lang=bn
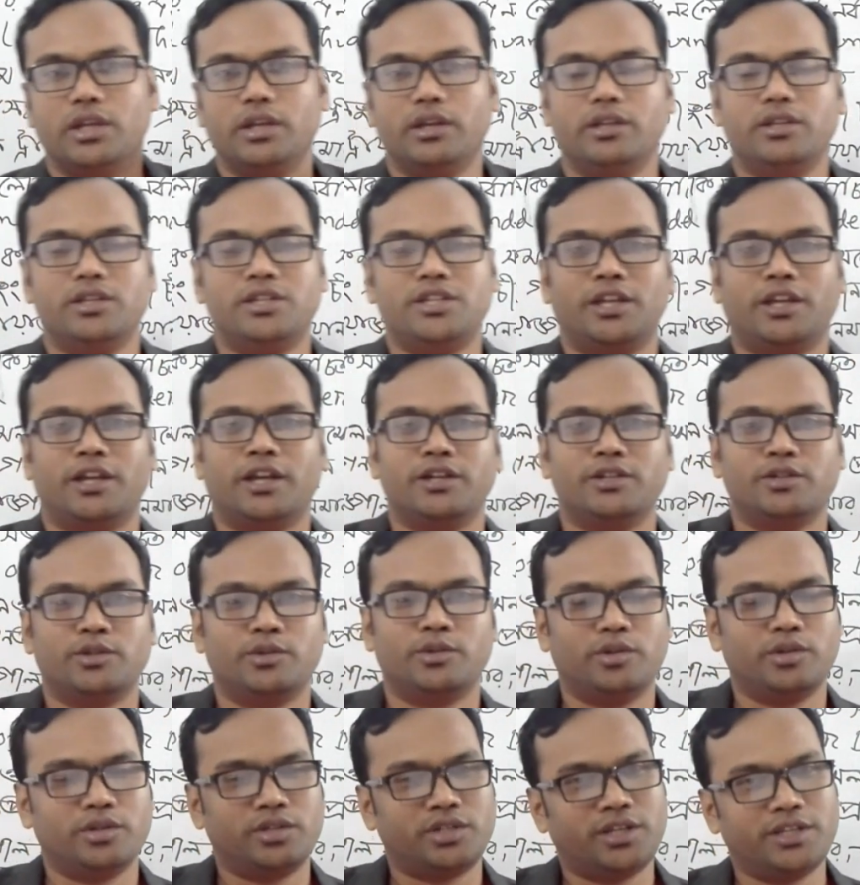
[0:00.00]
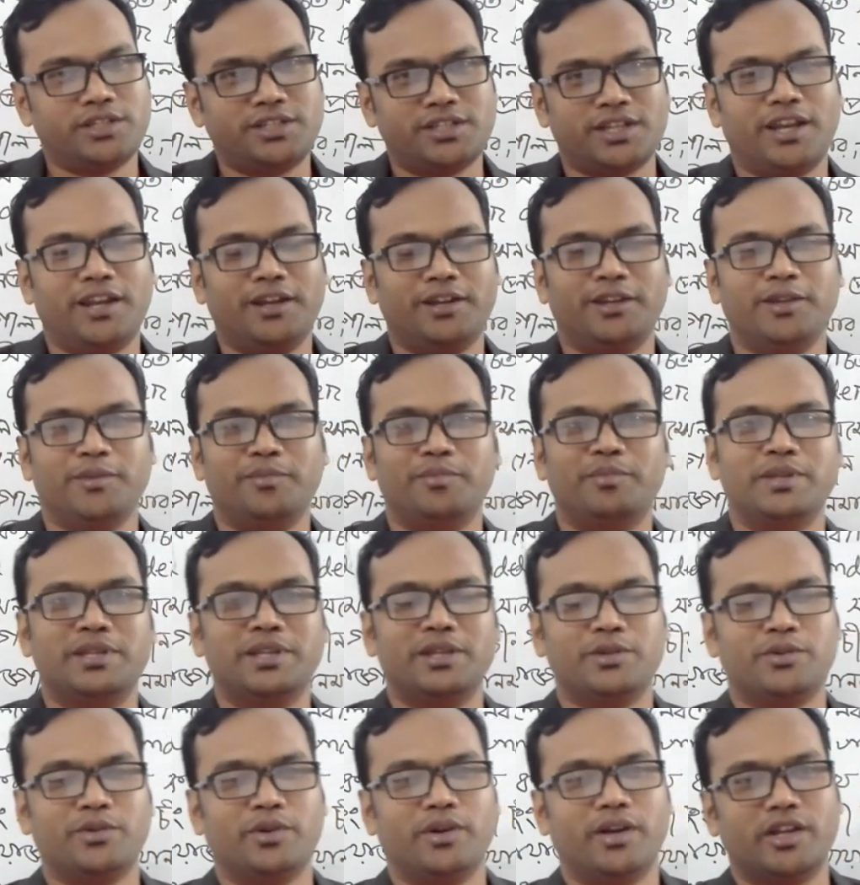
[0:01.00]
ইংরেজি শেখার জন্য সেই চ্যানেলটি
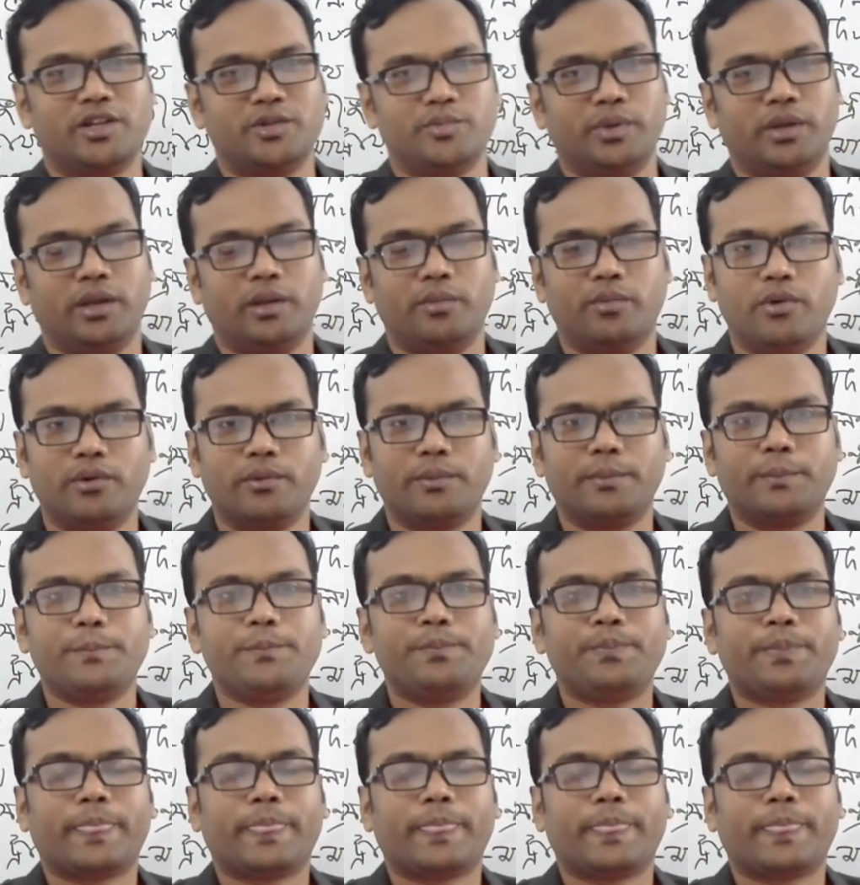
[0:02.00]
ভিজিট করে আসবে এবং